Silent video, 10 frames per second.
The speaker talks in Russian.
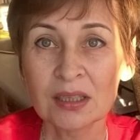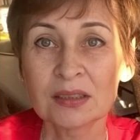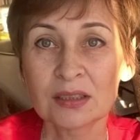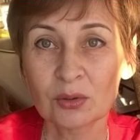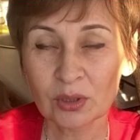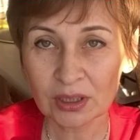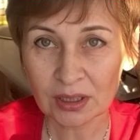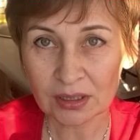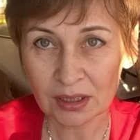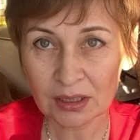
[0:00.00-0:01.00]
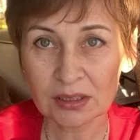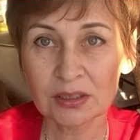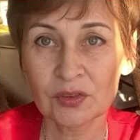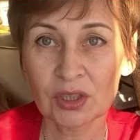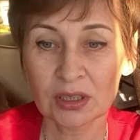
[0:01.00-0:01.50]
на других каналах
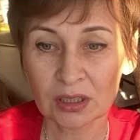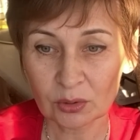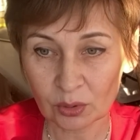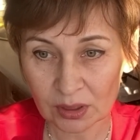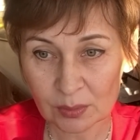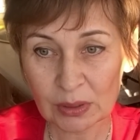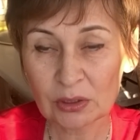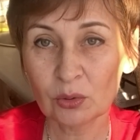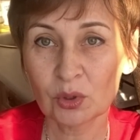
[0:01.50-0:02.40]
девчат, которых смотрю,